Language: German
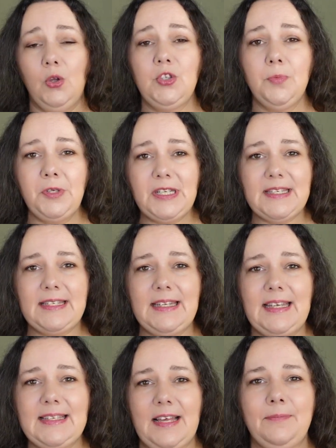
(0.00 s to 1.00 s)
Und somit ist
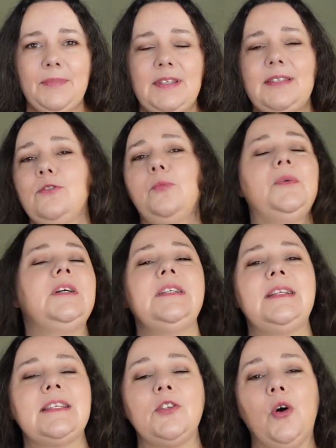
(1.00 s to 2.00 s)
die
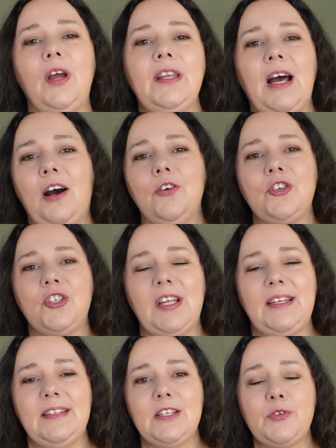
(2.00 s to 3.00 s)
Gesamtsumme des neuen
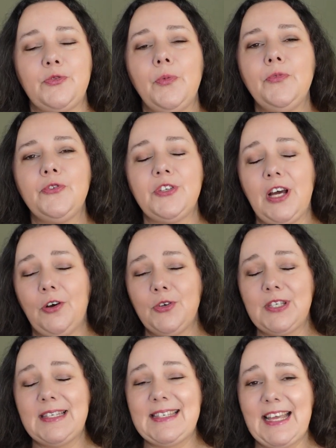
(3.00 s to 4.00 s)
Hausstandes
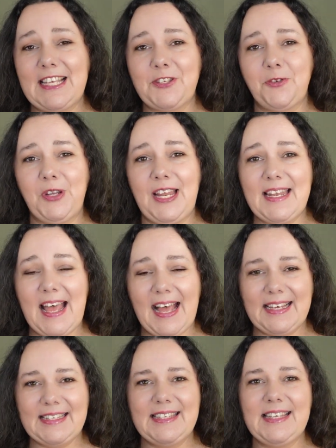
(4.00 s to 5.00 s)

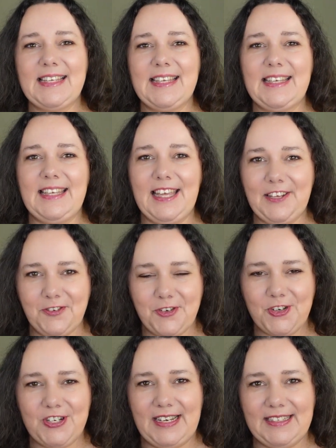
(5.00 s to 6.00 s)
5680
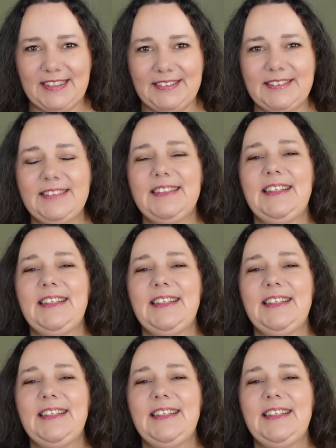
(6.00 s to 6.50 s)
Gegenstände.